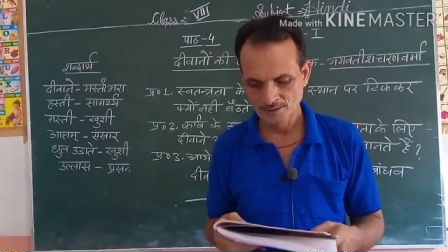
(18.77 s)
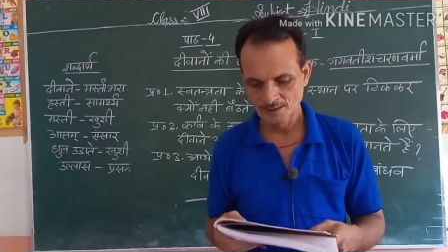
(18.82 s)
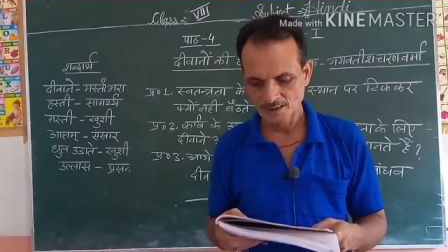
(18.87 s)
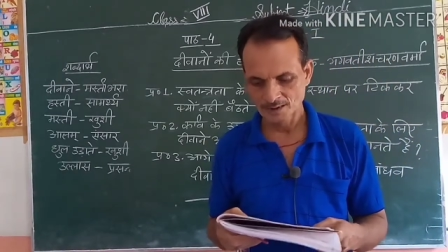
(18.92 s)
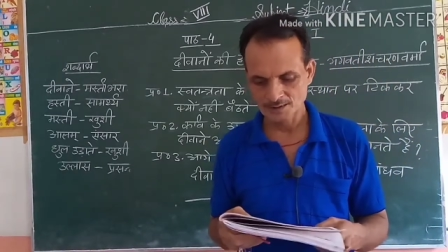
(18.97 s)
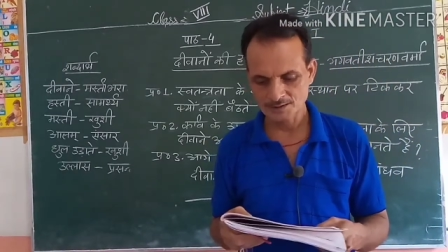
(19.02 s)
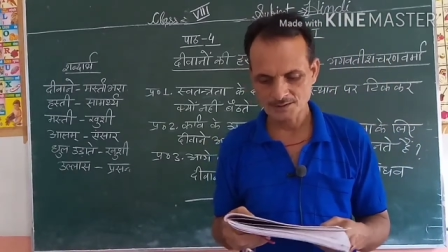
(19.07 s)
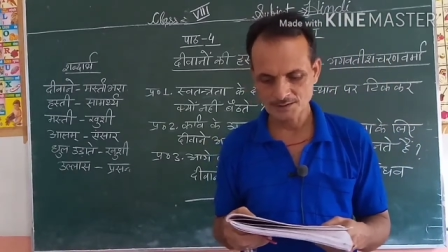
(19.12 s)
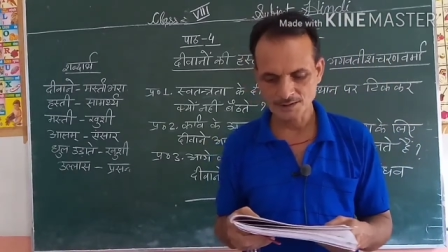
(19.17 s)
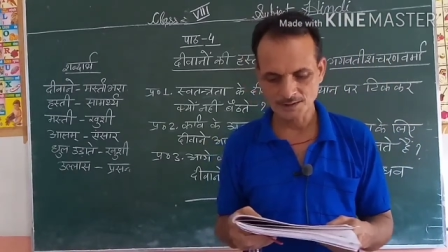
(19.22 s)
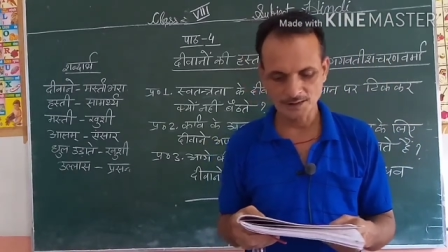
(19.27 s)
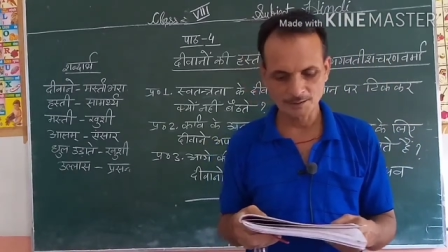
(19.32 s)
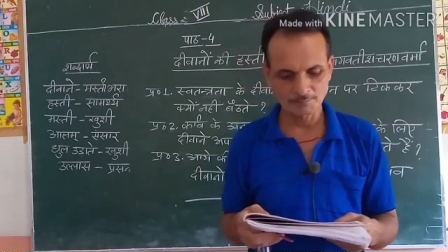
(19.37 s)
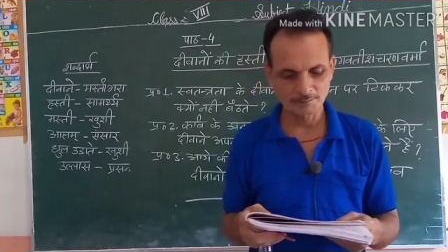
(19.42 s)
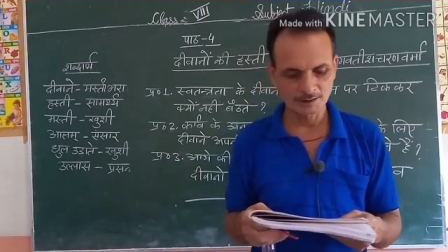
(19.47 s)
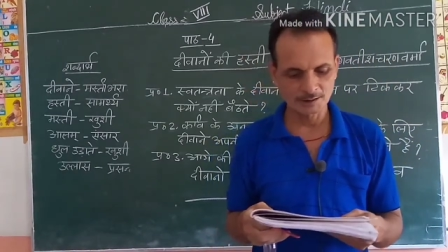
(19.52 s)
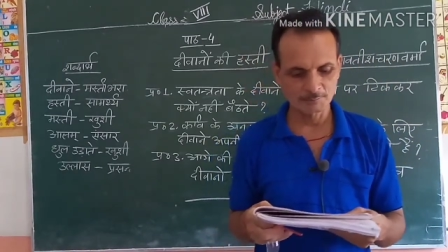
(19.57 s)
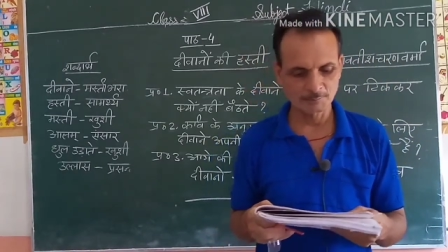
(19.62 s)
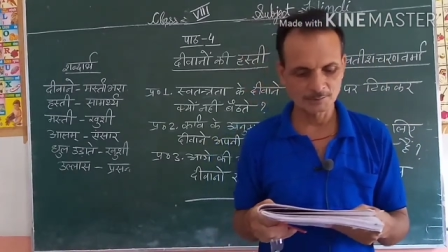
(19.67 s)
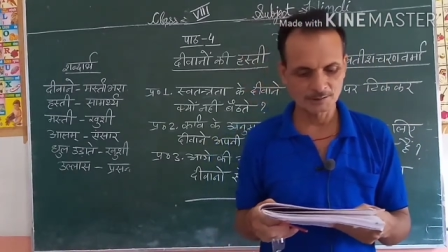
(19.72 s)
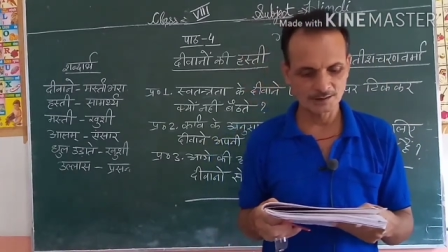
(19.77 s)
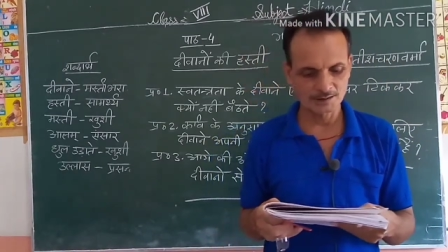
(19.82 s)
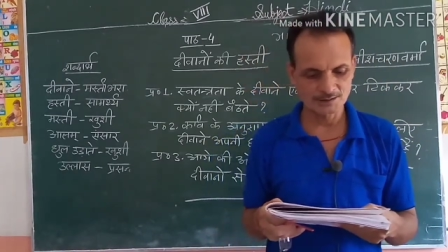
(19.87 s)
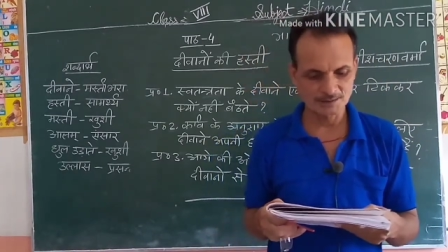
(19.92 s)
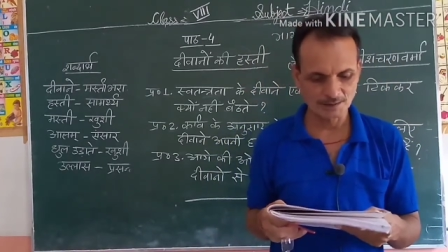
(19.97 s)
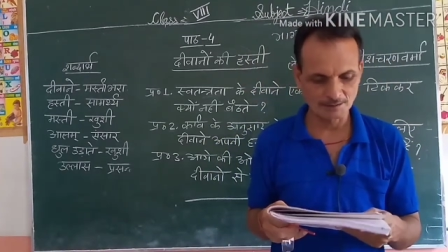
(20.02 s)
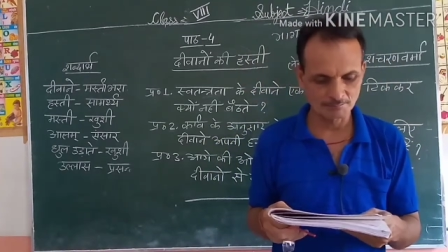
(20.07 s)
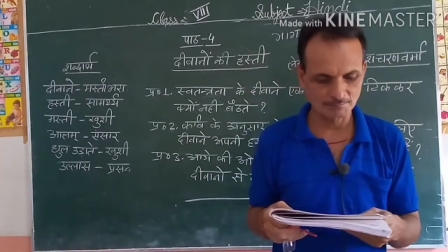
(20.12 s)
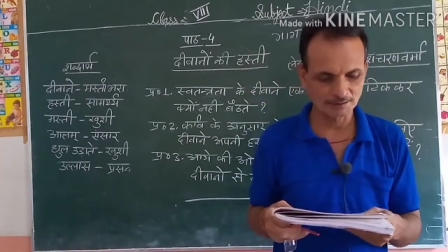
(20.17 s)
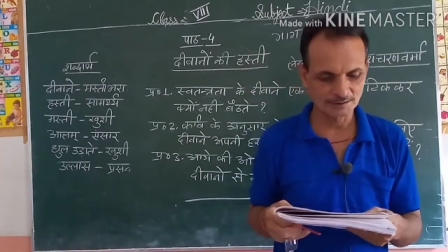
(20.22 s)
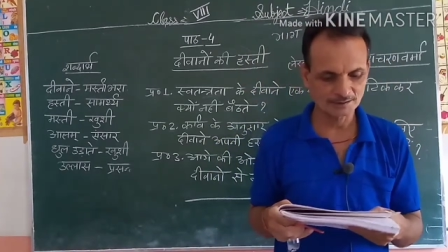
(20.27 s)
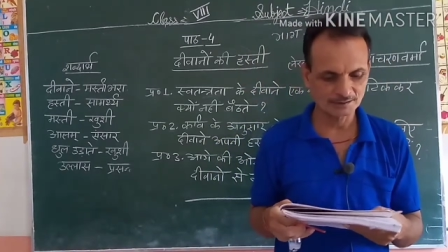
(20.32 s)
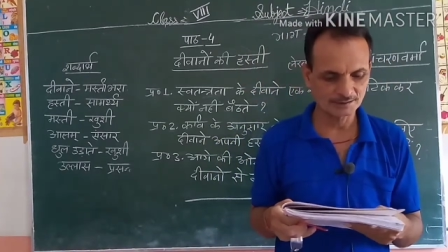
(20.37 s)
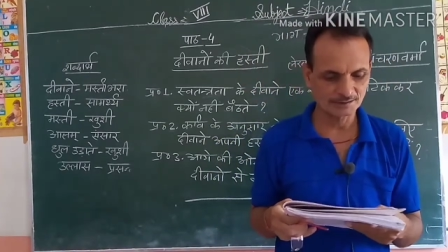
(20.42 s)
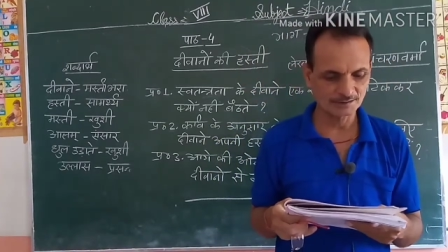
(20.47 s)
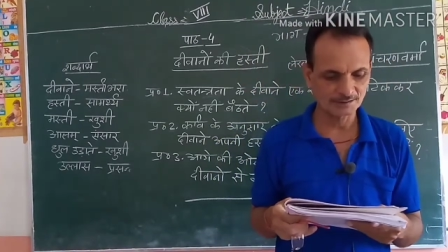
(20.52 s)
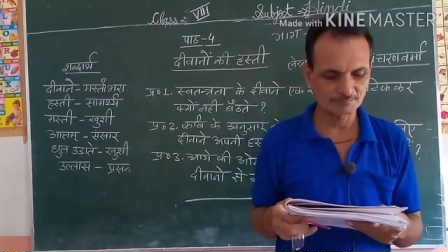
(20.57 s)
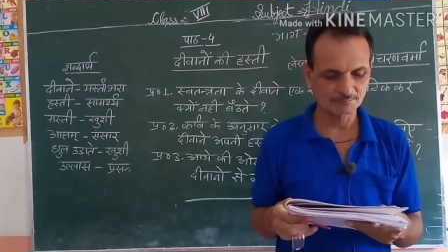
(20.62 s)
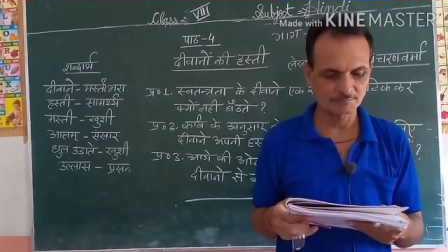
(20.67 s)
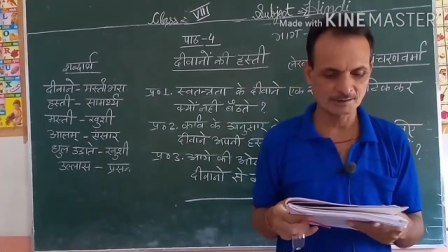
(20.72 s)
हस्ती का मतलब होता है
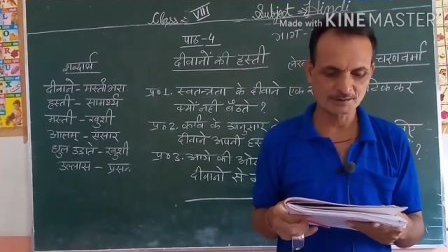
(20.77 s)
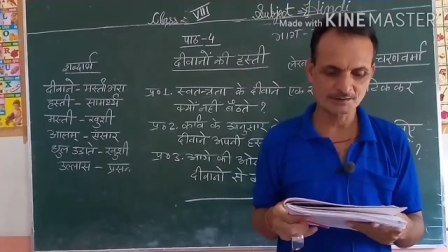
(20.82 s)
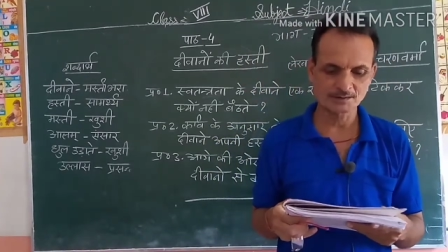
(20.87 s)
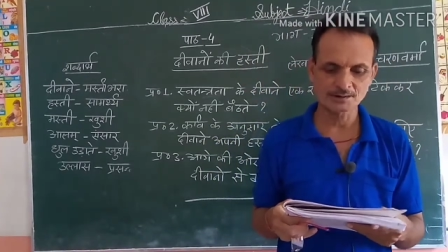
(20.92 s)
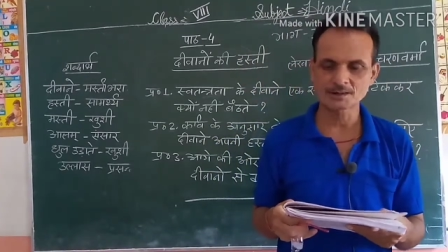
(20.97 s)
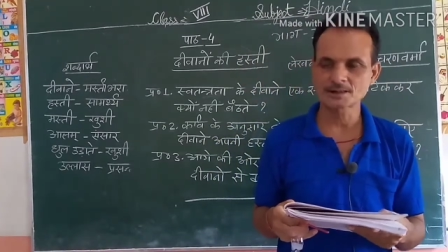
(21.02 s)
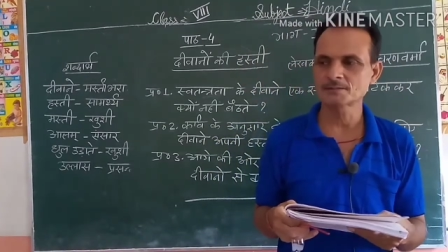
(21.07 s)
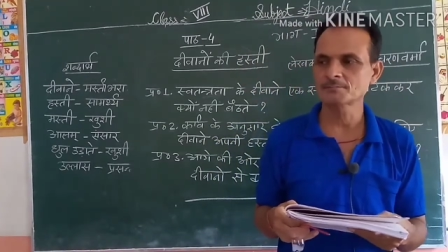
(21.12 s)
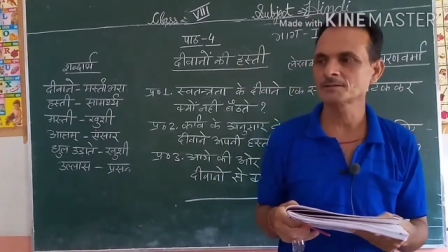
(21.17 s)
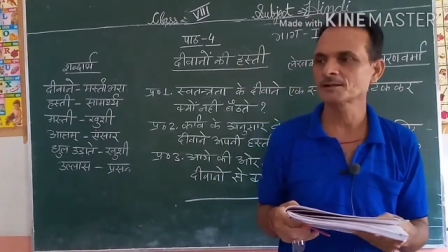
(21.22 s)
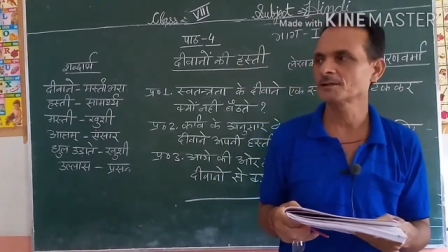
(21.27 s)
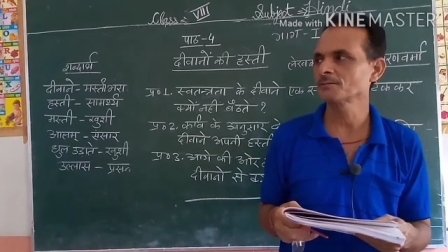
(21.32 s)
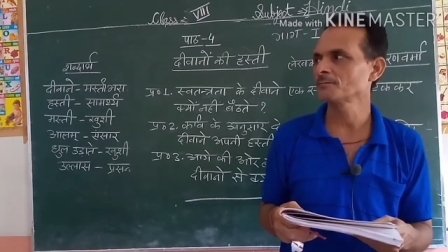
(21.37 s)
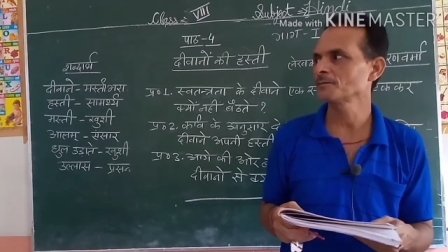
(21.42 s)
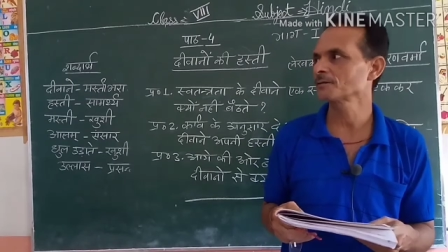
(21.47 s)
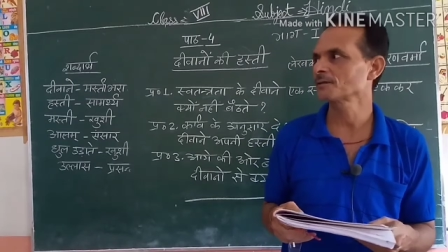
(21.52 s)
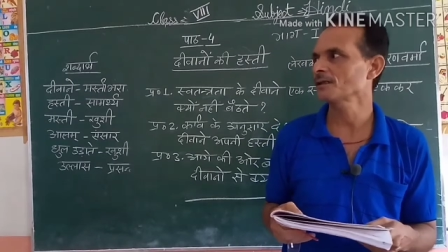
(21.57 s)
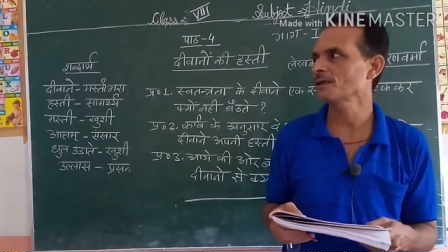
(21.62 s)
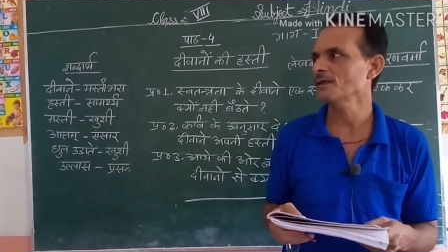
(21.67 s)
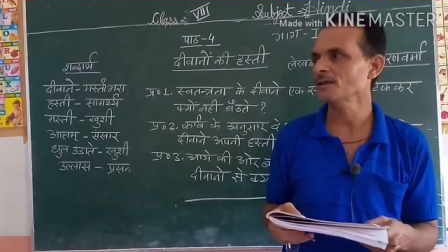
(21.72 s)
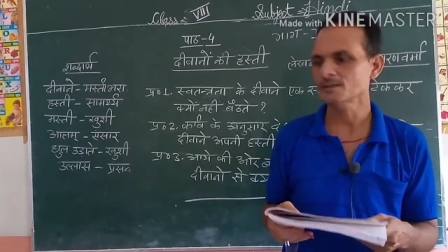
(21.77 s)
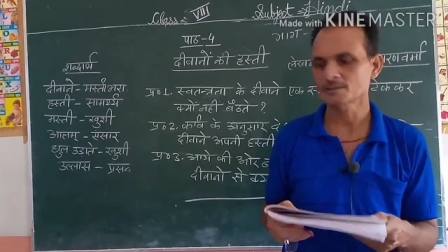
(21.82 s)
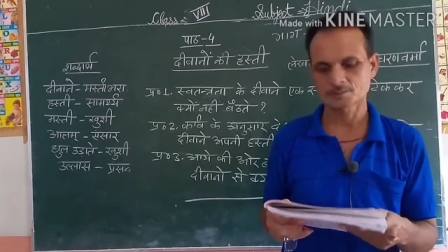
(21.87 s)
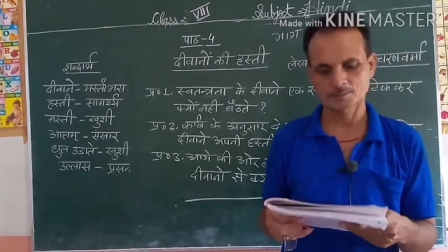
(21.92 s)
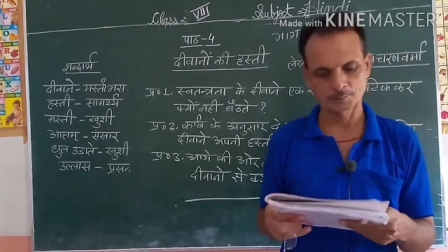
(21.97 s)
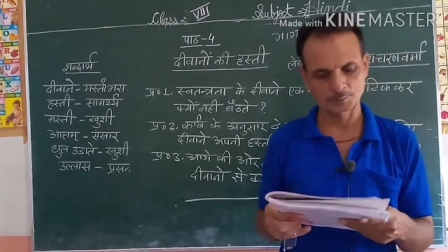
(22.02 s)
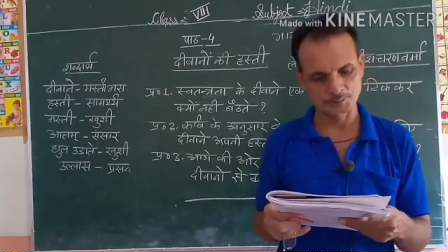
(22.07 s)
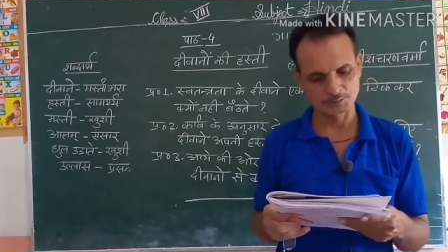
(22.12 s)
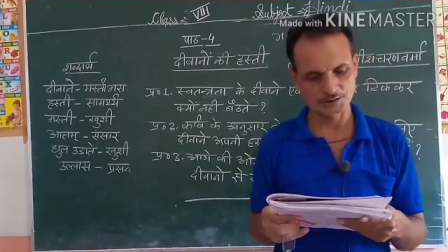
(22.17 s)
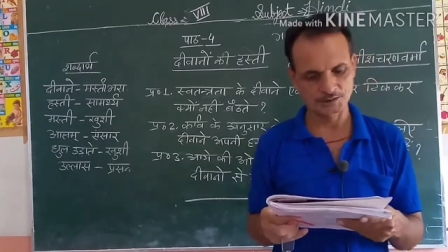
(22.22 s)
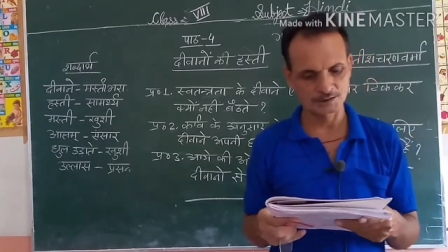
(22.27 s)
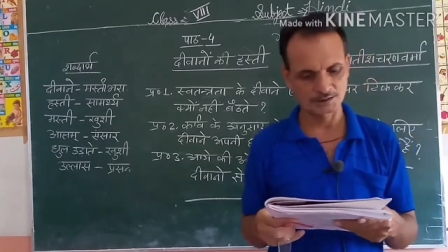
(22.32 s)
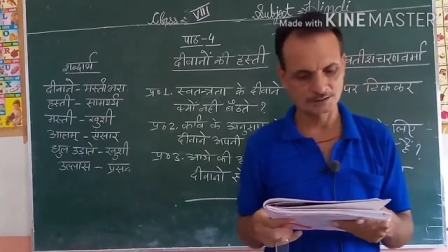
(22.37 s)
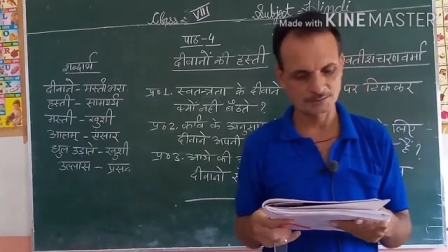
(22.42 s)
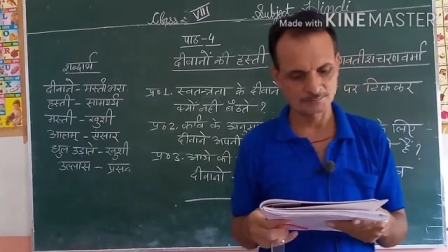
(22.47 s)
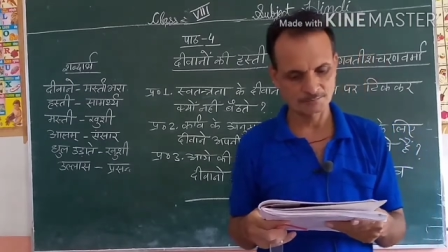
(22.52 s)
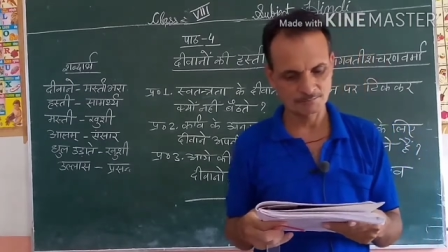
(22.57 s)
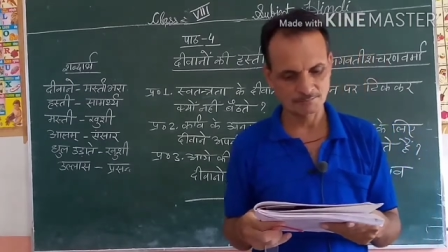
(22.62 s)
सामर्थ्य मस्ती का मतलब होता है खुशी